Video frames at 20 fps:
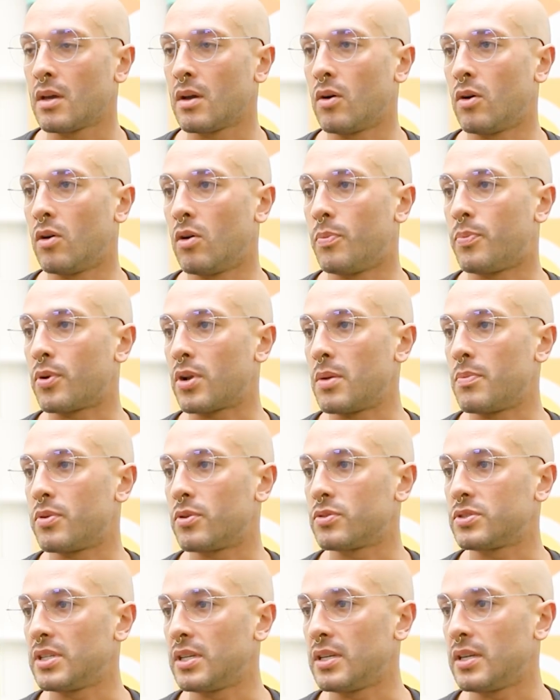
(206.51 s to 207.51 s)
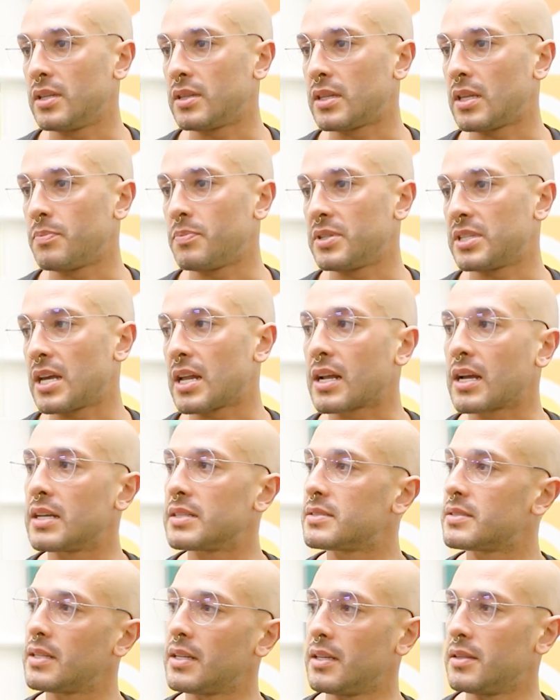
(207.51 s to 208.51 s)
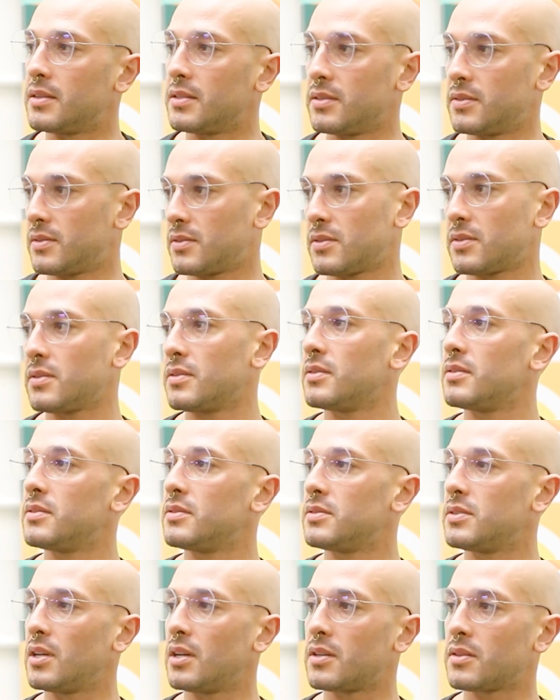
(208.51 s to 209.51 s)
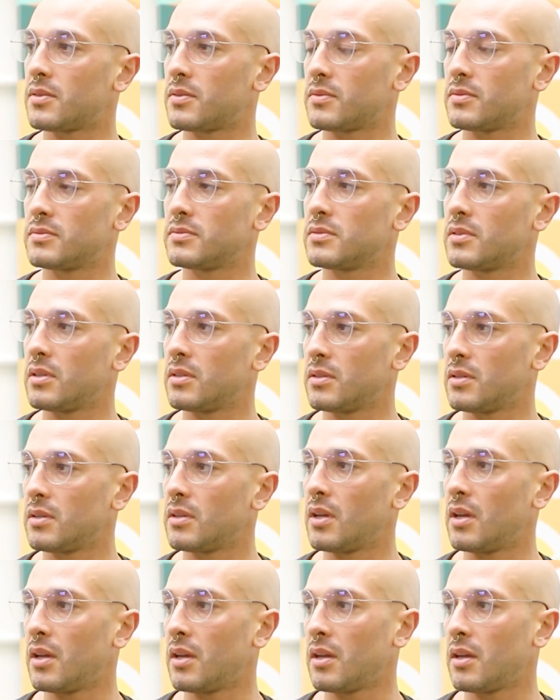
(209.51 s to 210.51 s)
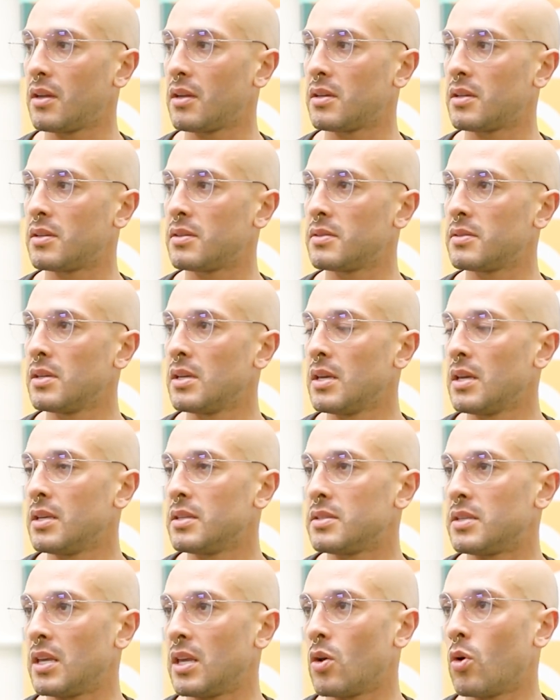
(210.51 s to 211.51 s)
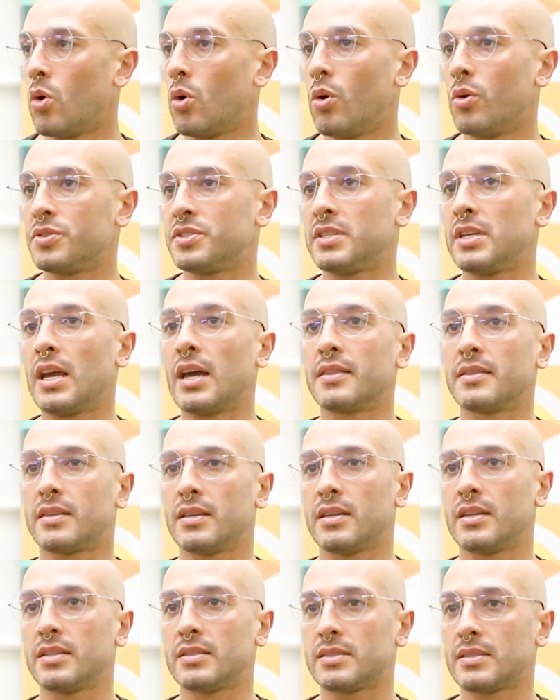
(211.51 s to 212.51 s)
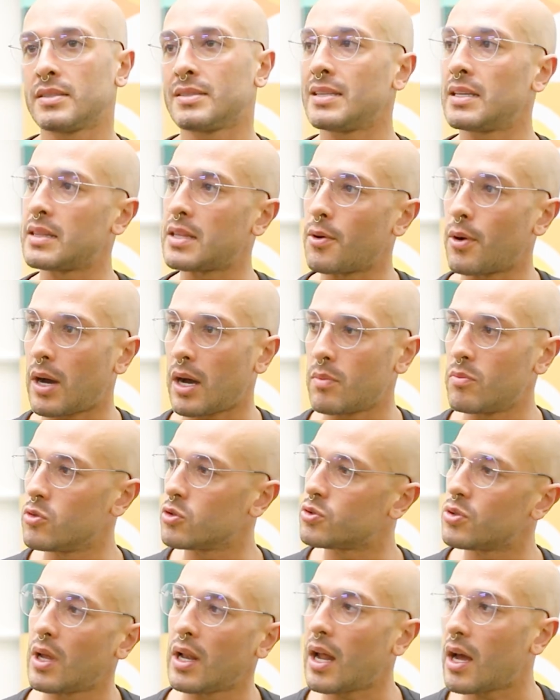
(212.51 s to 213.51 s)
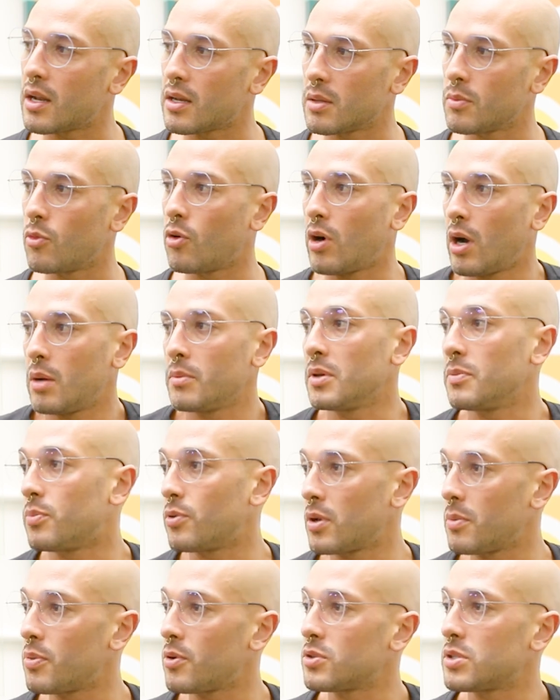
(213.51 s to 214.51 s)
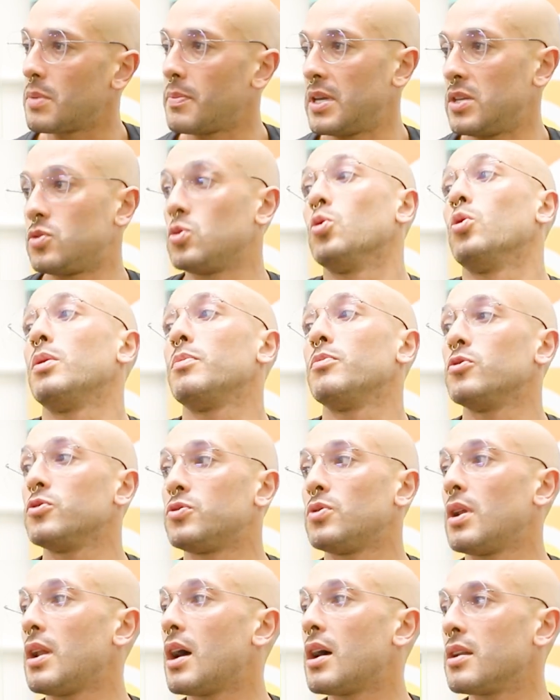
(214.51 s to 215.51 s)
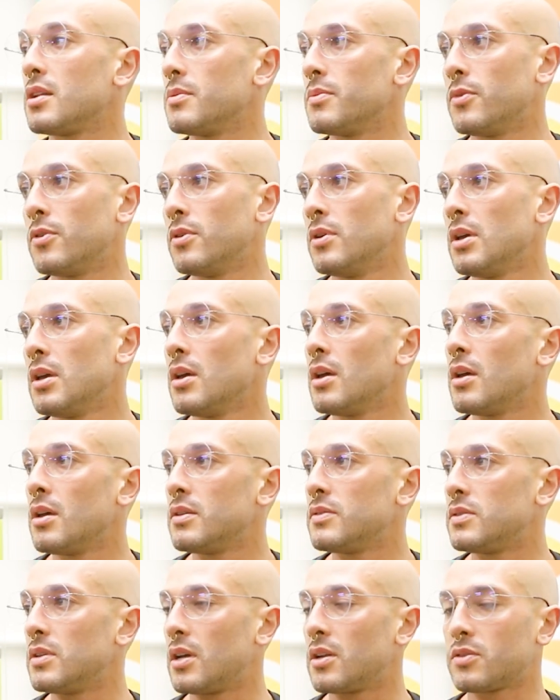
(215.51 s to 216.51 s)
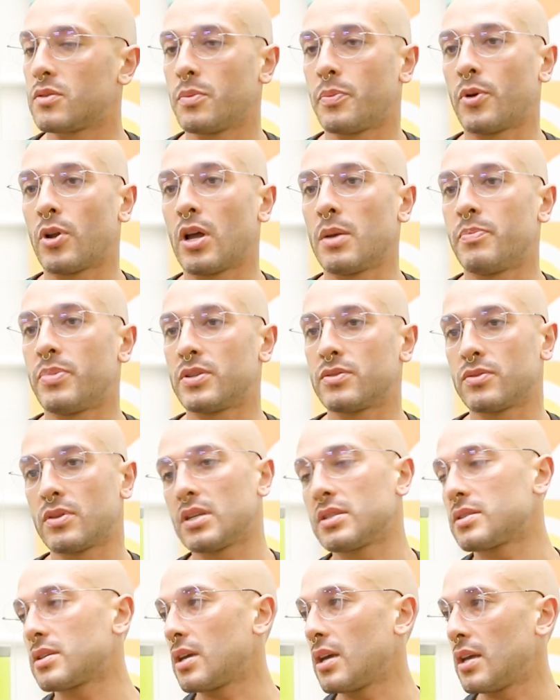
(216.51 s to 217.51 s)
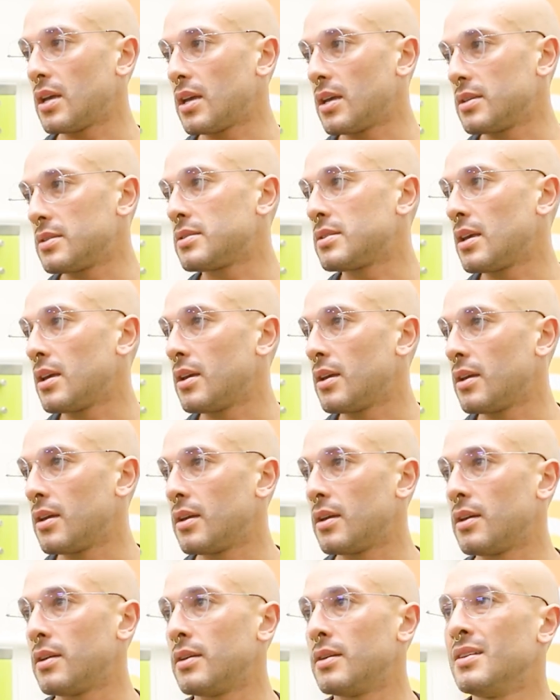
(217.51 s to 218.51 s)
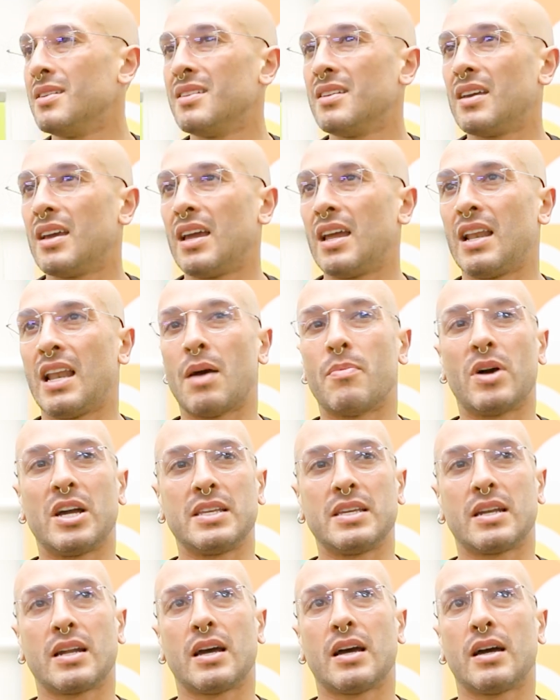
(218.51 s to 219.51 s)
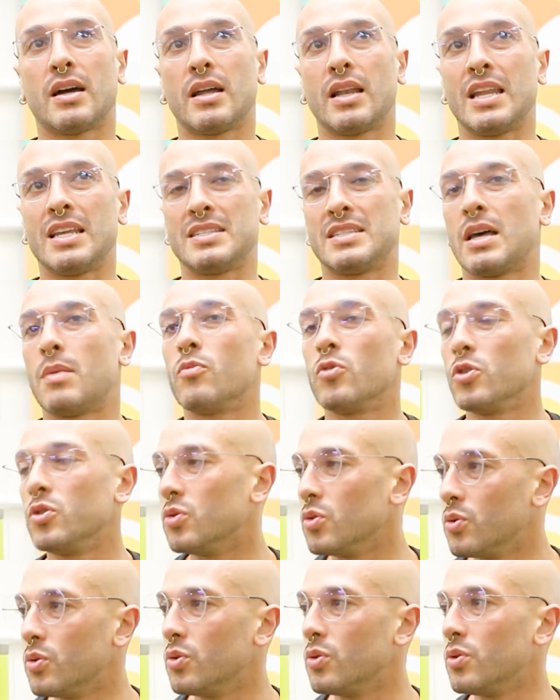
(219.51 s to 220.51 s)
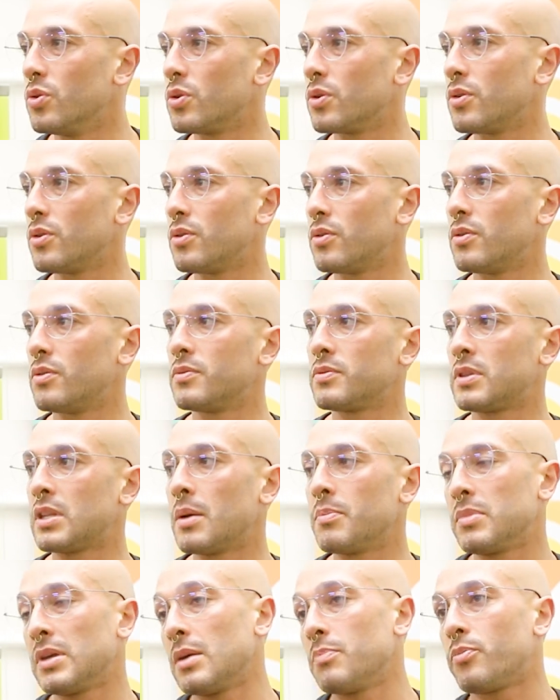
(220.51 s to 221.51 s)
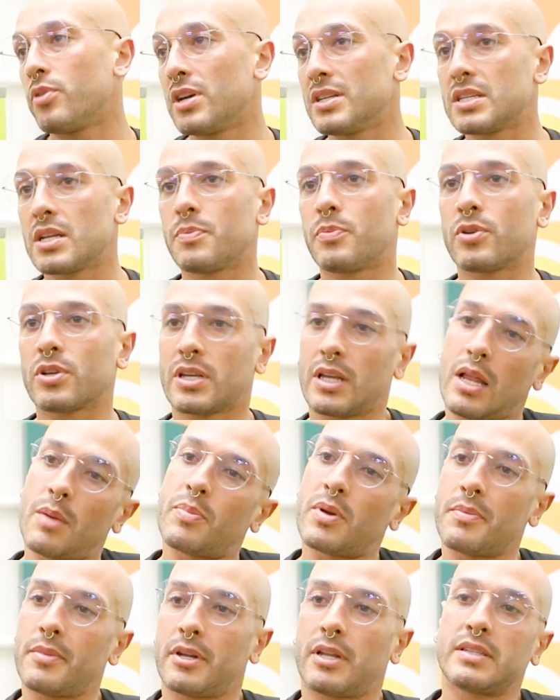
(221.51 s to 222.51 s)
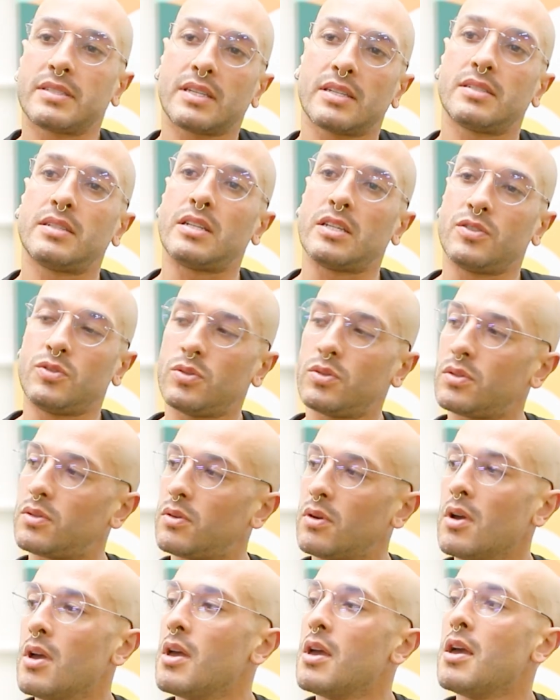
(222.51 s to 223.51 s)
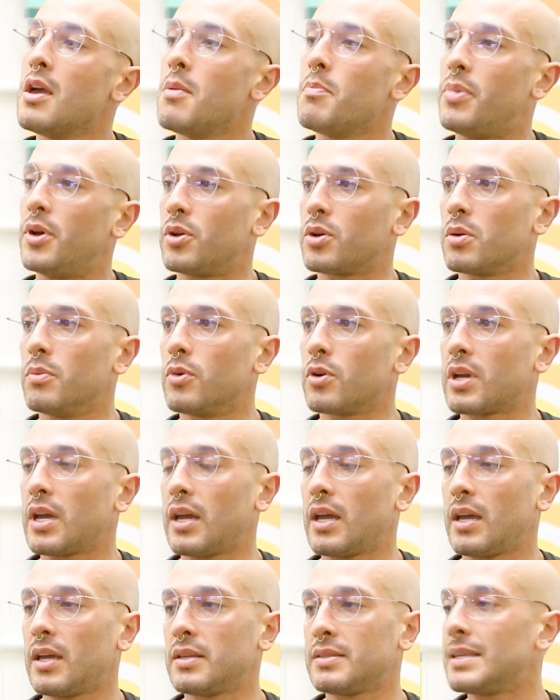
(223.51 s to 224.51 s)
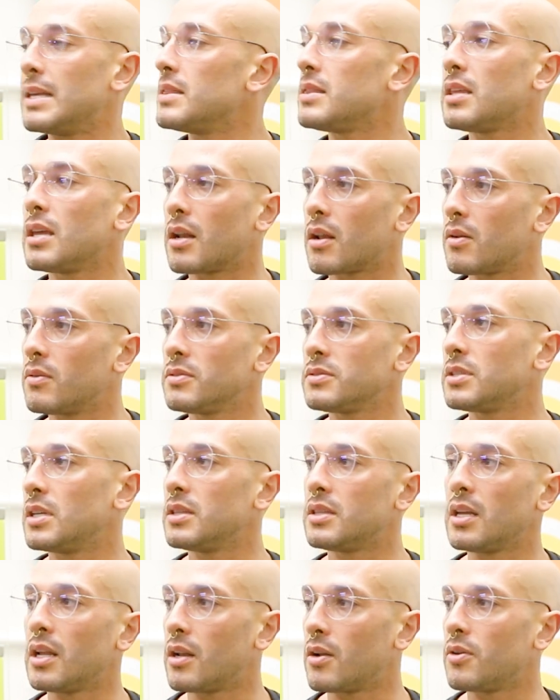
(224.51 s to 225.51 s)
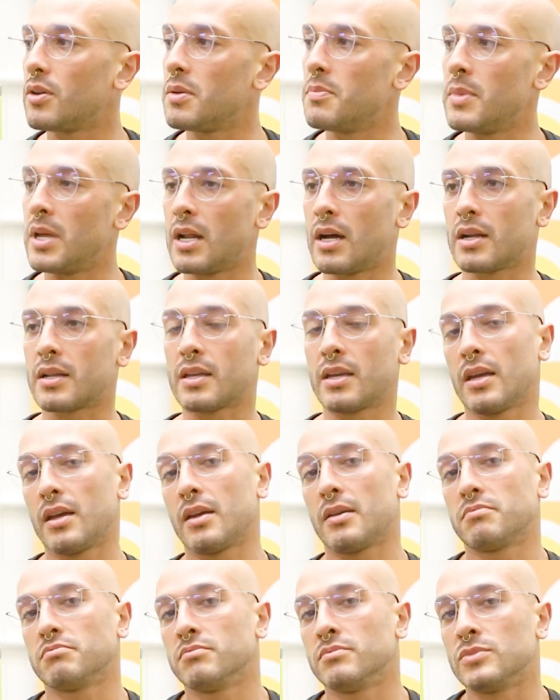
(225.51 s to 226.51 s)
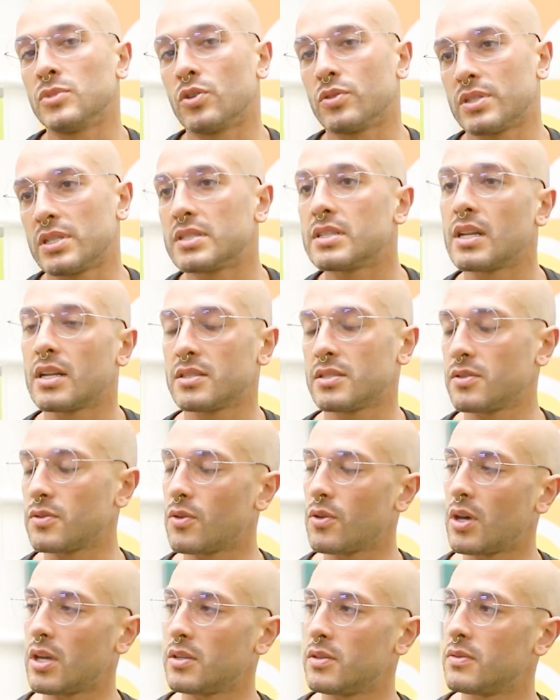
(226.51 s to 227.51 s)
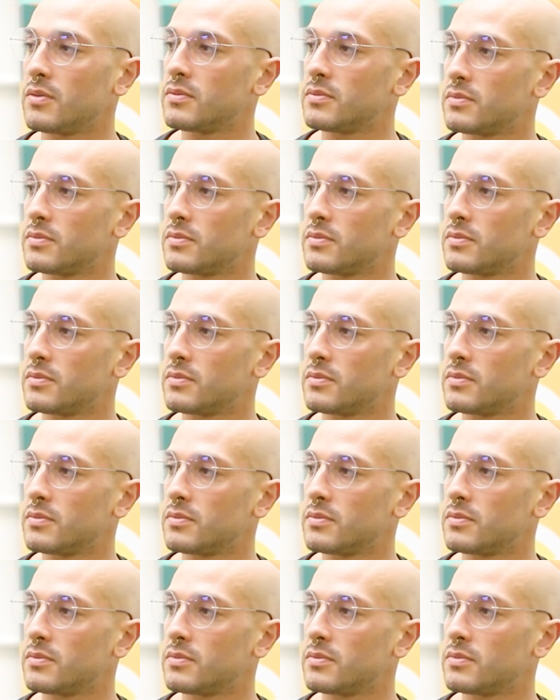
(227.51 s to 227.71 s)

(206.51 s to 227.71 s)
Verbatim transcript: O por ejemplo, si te empieza a dar gastritis, ¿cierto? Eh, ¿sí? O si antes se te baja mucho el ánimo. A mí, por ejemplo, se me sube mucho el ánimo. Ok. ¿Cierto? Pero hay personas que se, en la mañana les da muy duro. También puede ser porque es la primera vez que hacen ayuno. Pero como que sentirlo, sentirlo y mirar que no se estén haciendo daño.